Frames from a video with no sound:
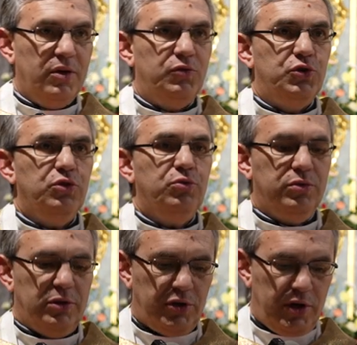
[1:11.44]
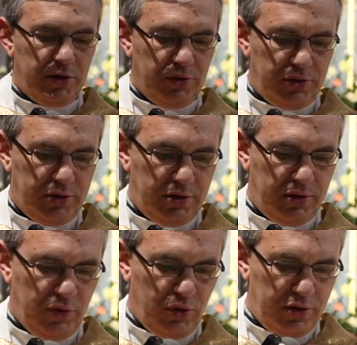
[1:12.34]
W środku tych
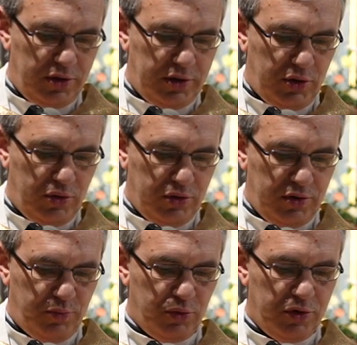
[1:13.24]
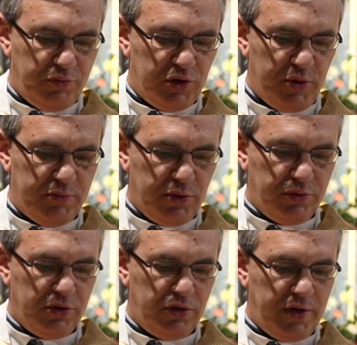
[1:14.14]
szalejących, wrogich ideologii Bóg przypomniał
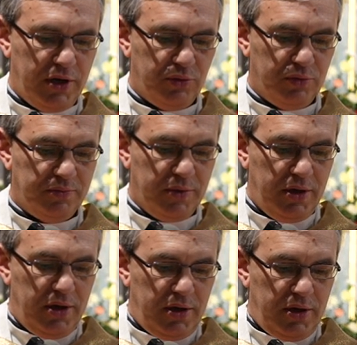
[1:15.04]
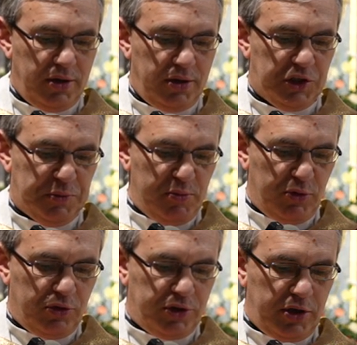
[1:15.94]
się światu, że
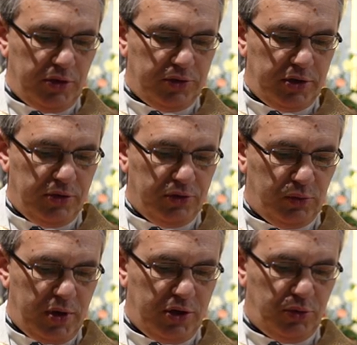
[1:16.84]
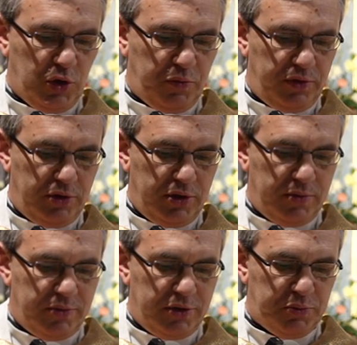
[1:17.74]
mimo szalejącego zła, które
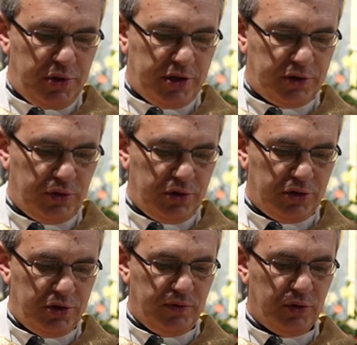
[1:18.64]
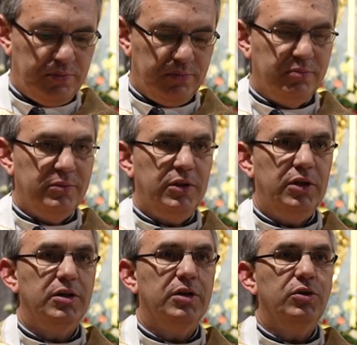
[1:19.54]
obficie zbiera swoje żniwo,
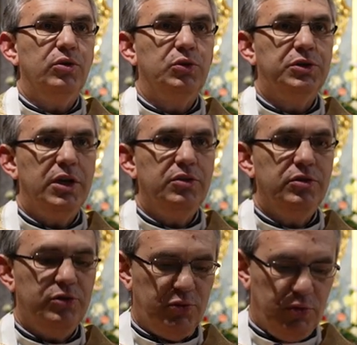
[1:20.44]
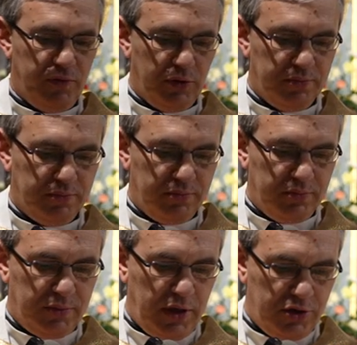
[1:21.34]
jednak ostatnie słowo
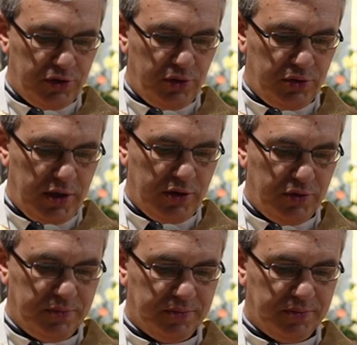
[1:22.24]
należy do Niego.